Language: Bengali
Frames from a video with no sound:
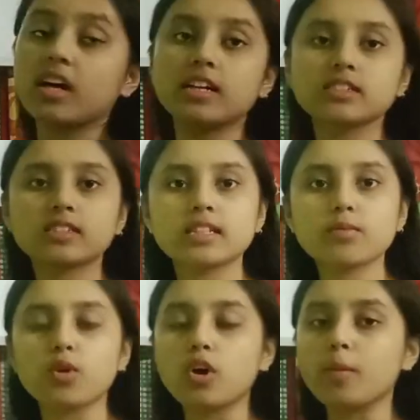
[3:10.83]
থার্ড স্টেপ
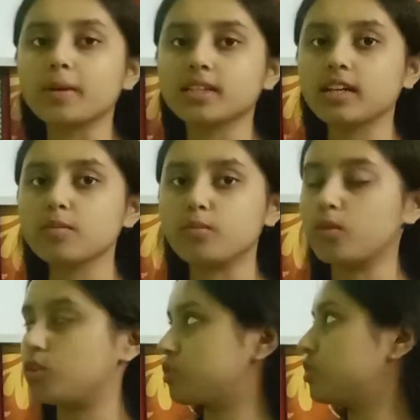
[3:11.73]
হলো আমাদের
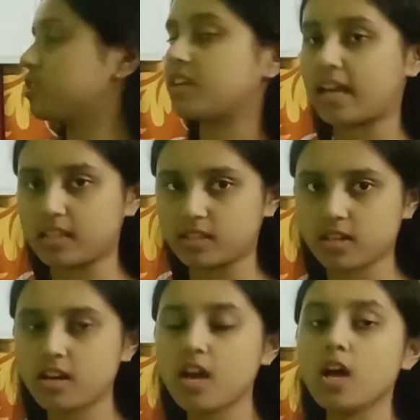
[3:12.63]
ময়শ্চারাইজার